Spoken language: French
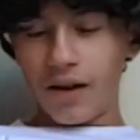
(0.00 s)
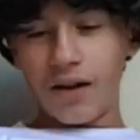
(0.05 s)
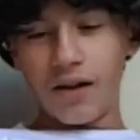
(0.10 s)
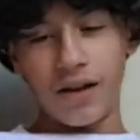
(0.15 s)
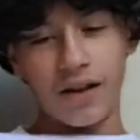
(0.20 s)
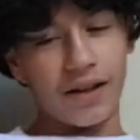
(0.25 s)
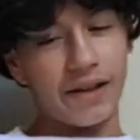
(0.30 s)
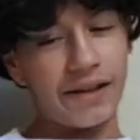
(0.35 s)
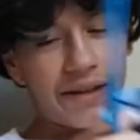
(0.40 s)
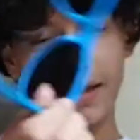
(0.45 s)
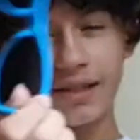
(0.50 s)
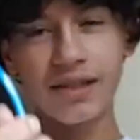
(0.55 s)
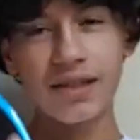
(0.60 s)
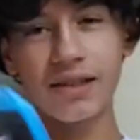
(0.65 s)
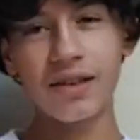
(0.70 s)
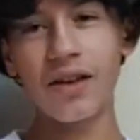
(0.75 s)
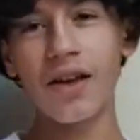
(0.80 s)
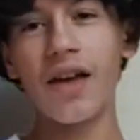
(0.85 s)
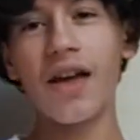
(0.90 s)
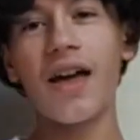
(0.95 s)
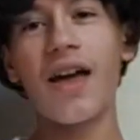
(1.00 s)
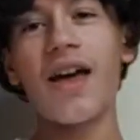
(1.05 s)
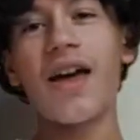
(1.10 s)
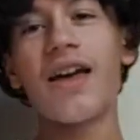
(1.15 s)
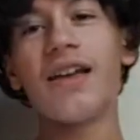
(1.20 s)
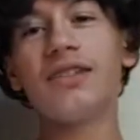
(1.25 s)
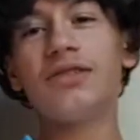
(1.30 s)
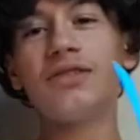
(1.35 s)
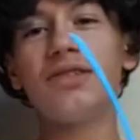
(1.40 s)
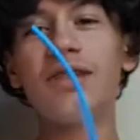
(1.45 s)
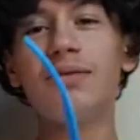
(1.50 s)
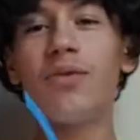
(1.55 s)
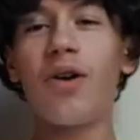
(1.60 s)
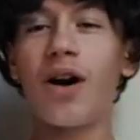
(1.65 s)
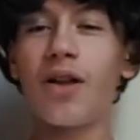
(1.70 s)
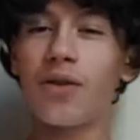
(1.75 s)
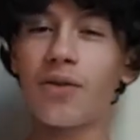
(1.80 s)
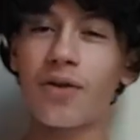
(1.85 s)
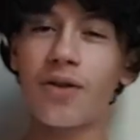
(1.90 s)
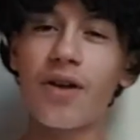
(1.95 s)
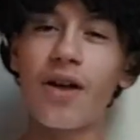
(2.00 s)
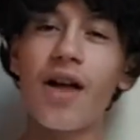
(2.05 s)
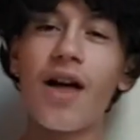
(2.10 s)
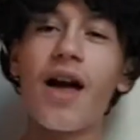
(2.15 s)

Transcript: oh, Excusez-moi, non.